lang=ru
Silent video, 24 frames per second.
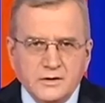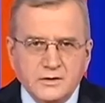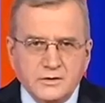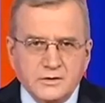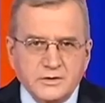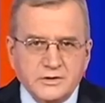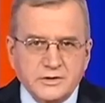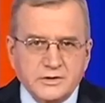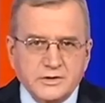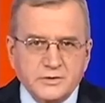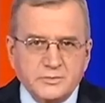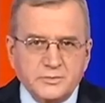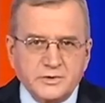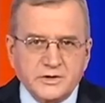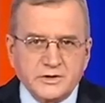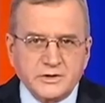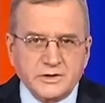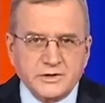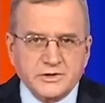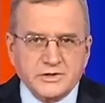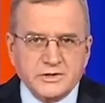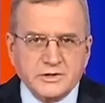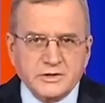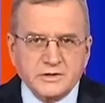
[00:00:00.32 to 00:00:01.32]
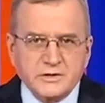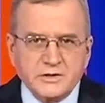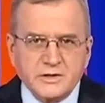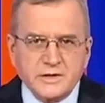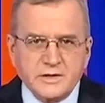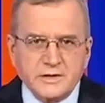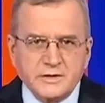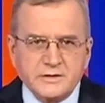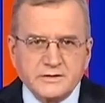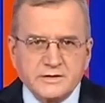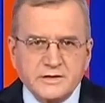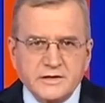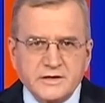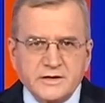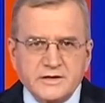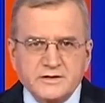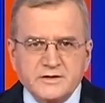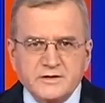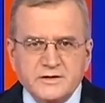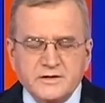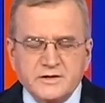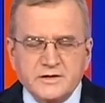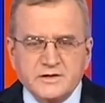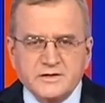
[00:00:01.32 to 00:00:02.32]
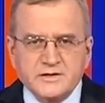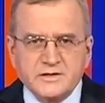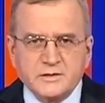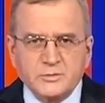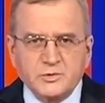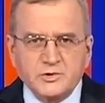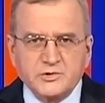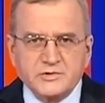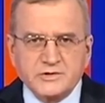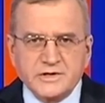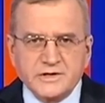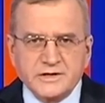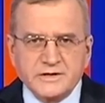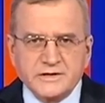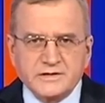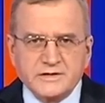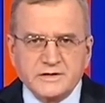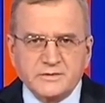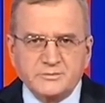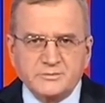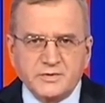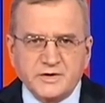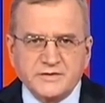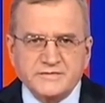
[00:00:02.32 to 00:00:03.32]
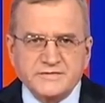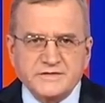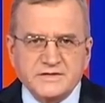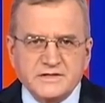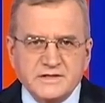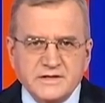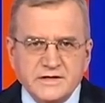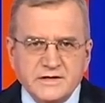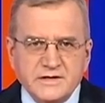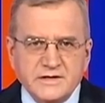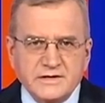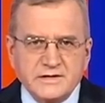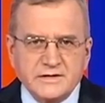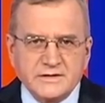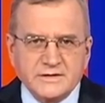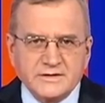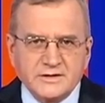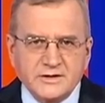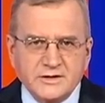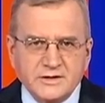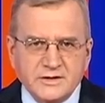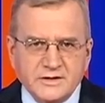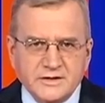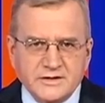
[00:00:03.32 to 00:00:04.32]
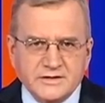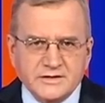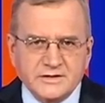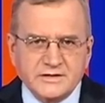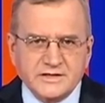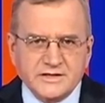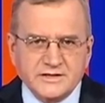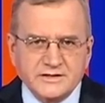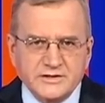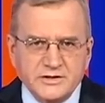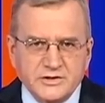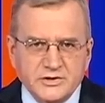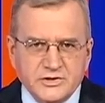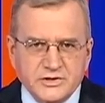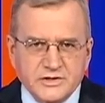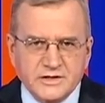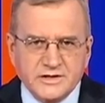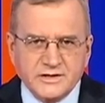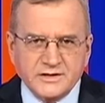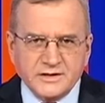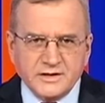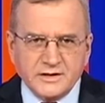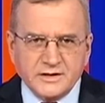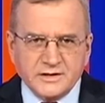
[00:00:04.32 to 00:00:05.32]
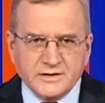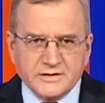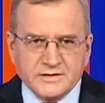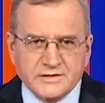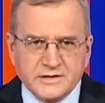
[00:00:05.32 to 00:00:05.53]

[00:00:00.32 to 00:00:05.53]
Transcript: Режим прекращения огня не соблюдается по всей линии разграничения,